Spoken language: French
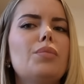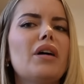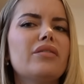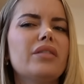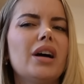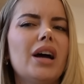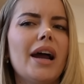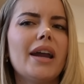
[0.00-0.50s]

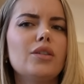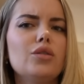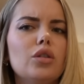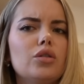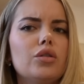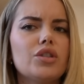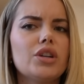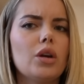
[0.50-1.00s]
parfum
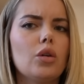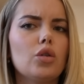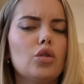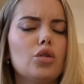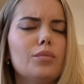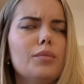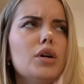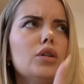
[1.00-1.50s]
Idol de chez
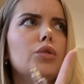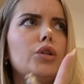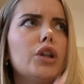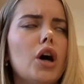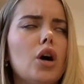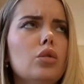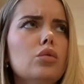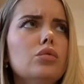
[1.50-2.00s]
Lancôme,
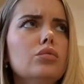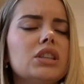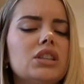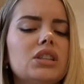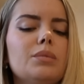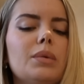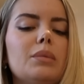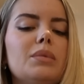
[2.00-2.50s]
Now, si
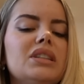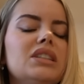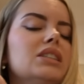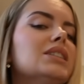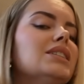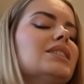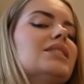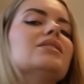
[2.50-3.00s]
je dis pas de
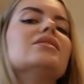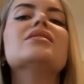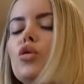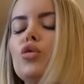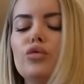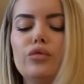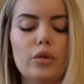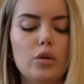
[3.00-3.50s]
bêtises,
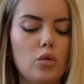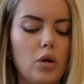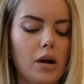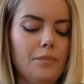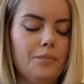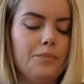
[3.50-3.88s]
le nouveau quoi.